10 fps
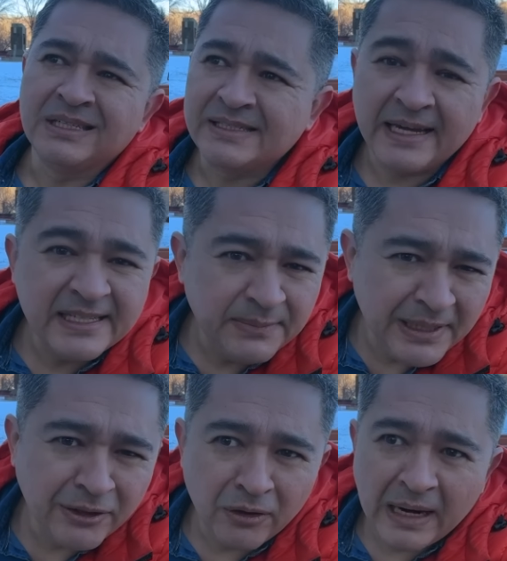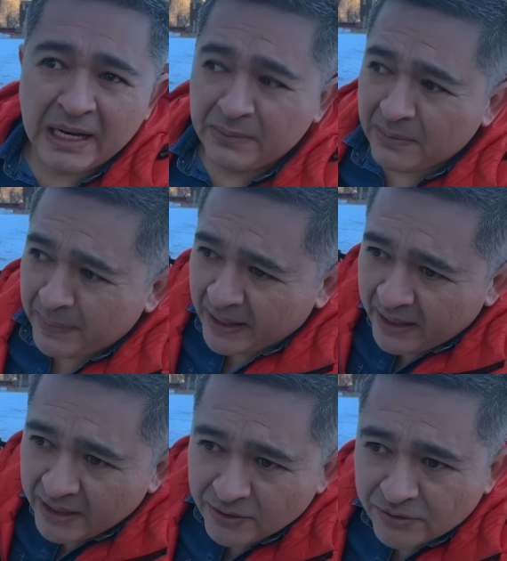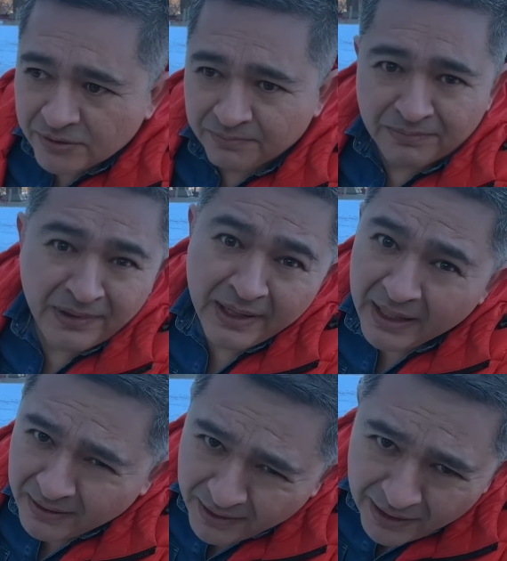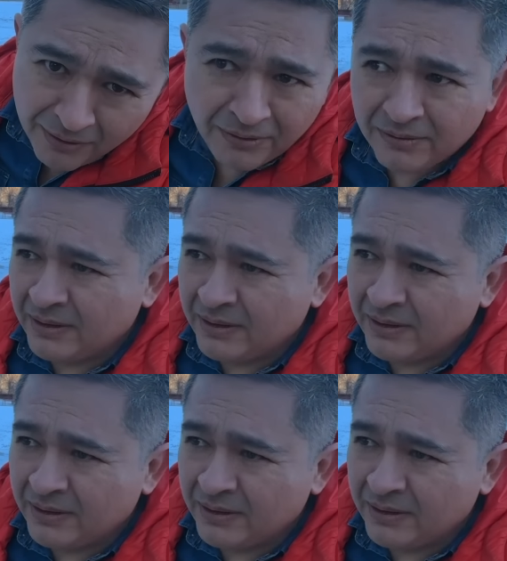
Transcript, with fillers: 6 mil dólares van para ellos, directico,